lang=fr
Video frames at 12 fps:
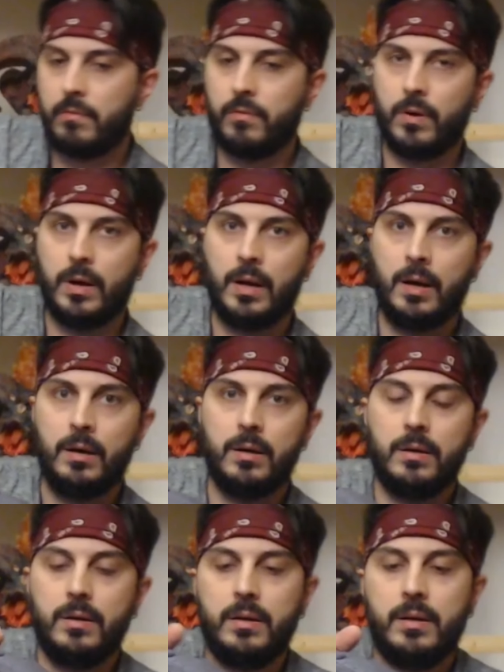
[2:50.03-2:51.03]
Voilà.
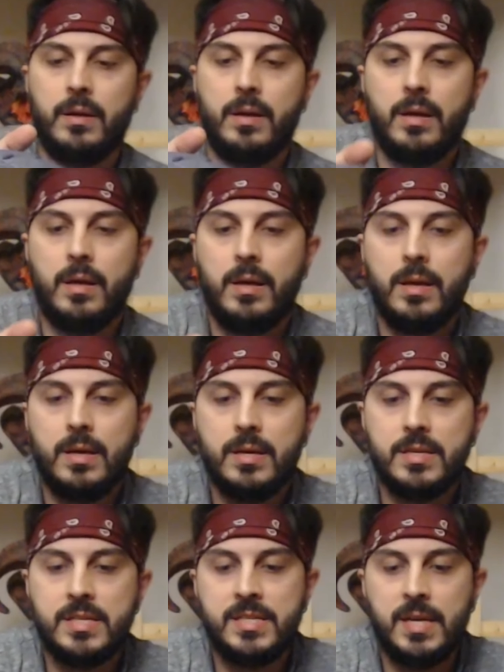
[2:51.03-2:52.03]

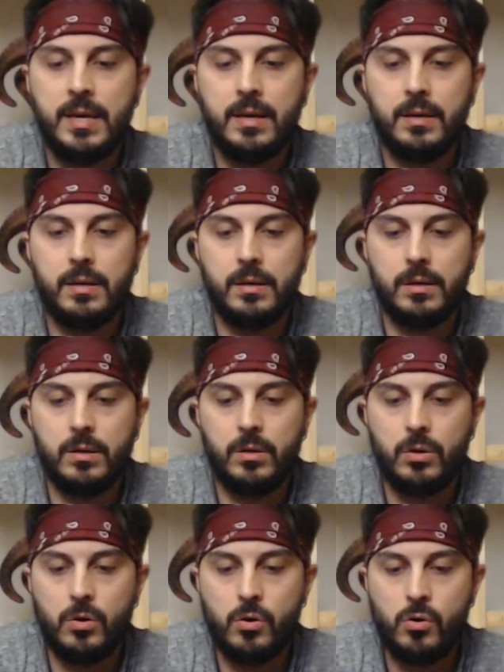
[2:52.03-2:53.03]
C'est
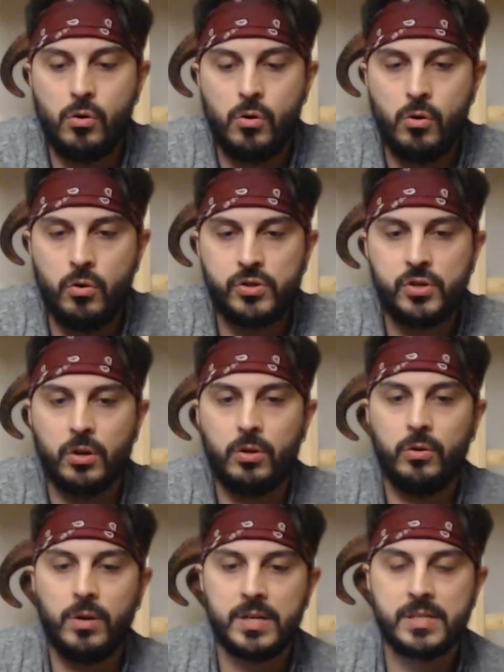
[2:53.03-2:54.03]
le
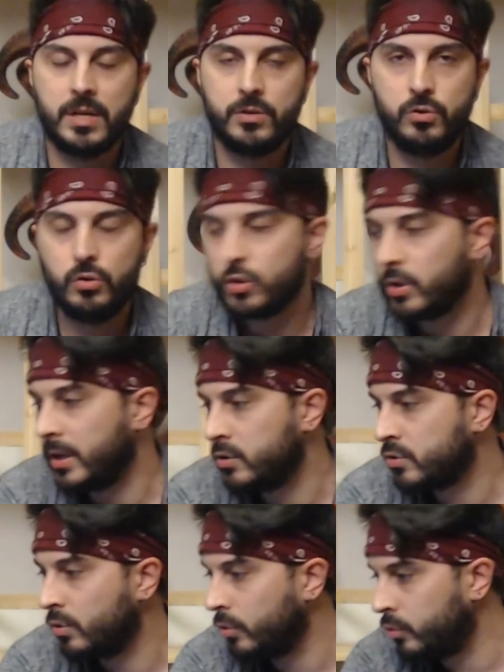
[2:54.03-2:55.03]
socle de la statue. Je regarde
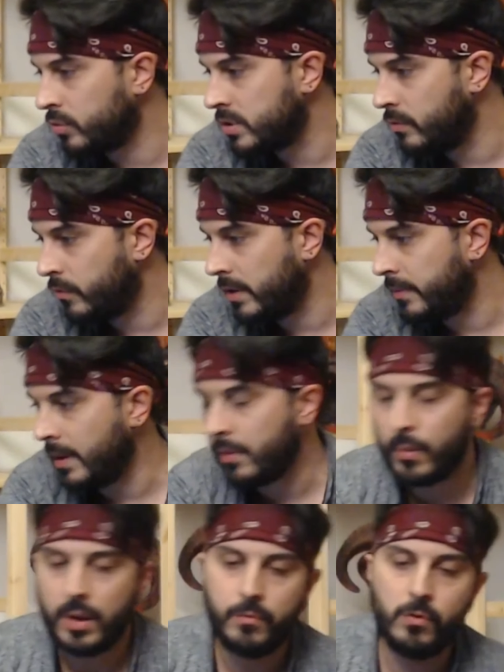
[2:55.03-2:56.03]
juste en retour si vous le voyez bien.
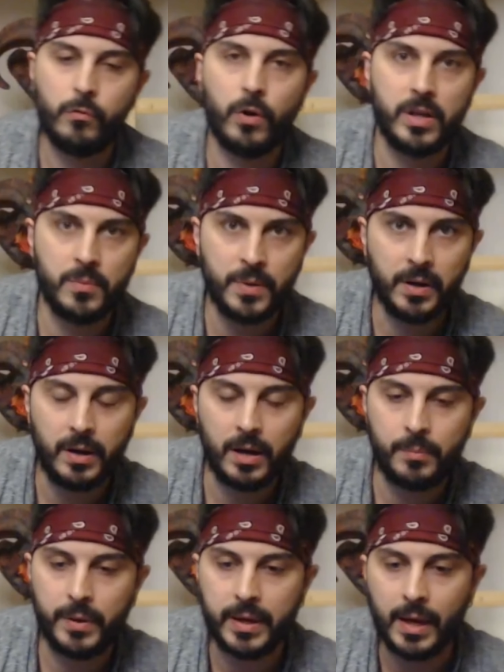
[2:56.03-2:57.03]
Ouais, vous le voyez bien,
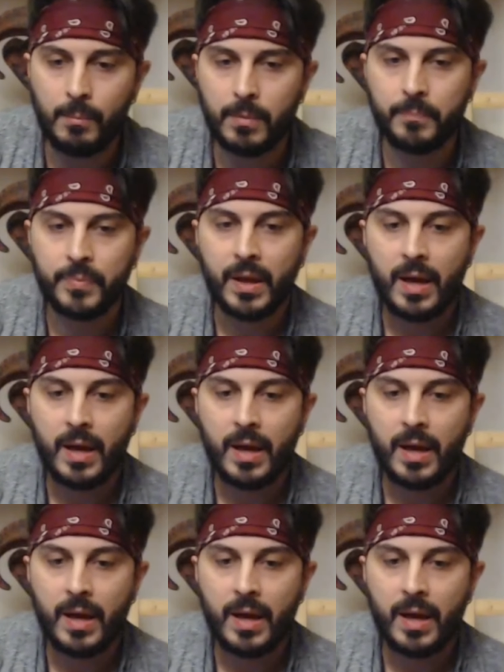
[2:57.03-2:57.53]
impeccable.